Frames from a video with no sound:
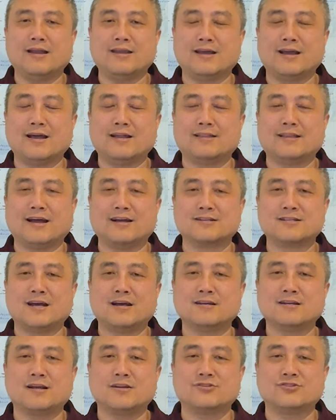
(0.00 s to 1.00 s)
你看党
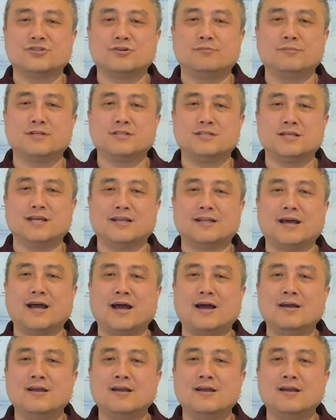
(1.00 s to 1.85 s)
章上是这么写的，